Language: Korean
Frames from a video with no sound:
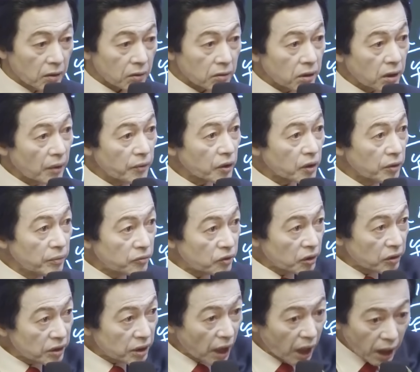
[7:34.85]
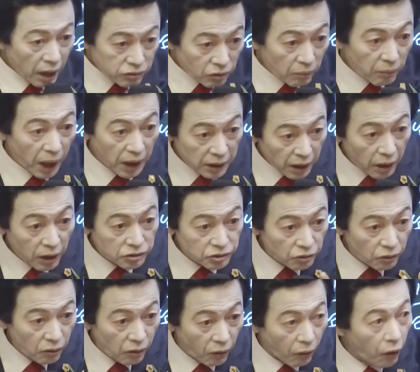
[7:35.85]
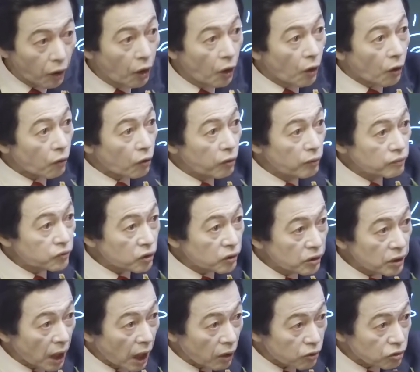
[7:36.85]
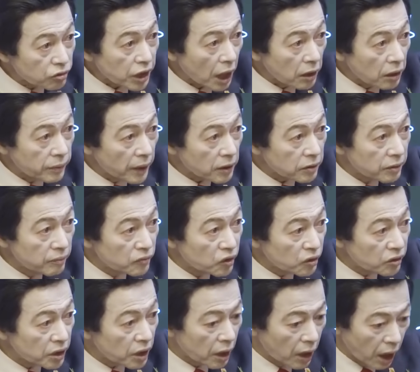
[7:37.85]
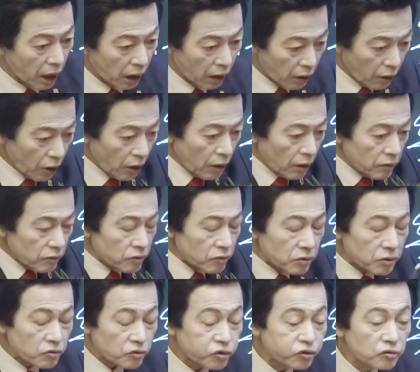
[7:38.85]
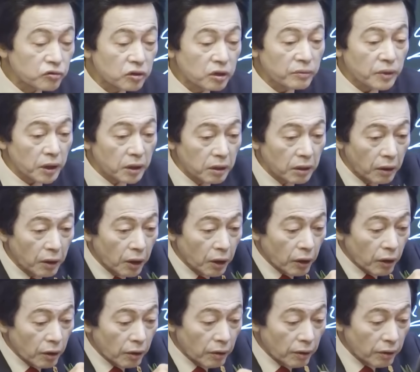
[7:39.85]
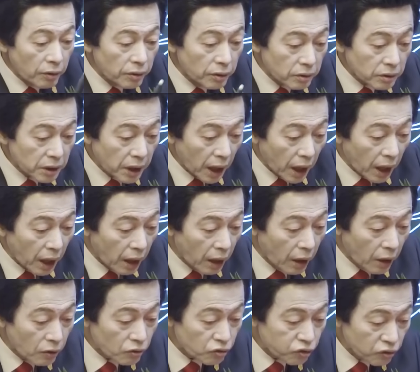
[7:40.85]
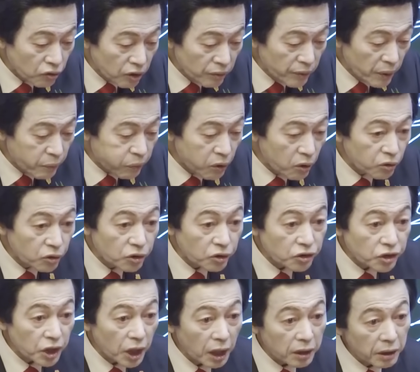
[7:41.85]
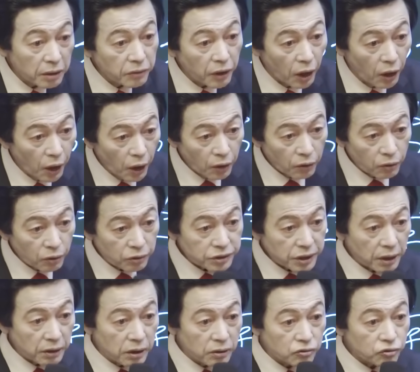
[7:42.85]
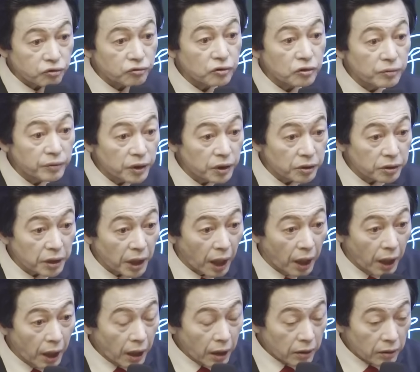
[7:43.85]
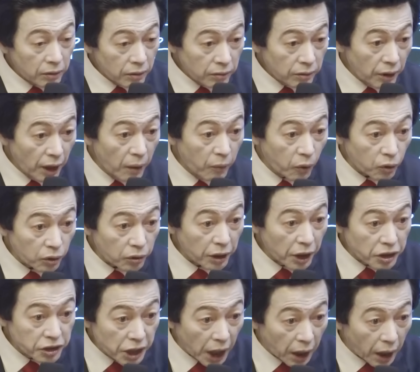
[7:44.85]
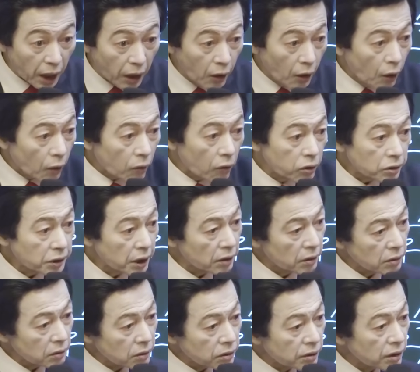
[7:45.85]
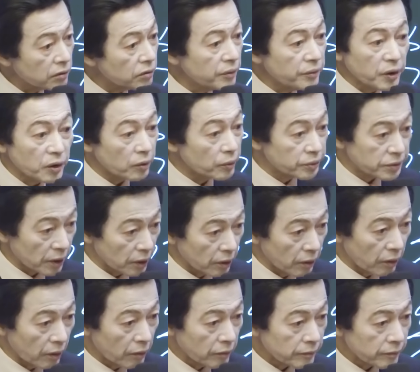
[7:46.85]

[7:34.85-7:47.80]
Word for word: 그거 가면 금덩어리가 하도 많아가지고 금덩어리 하루 작업할 금덩어리가 순금을 이렇게 순금이 불규칙하게 돼. 요새는 순금이 이렇게 네모로 돼 있잖아. 그때는 그런 금이 없어요.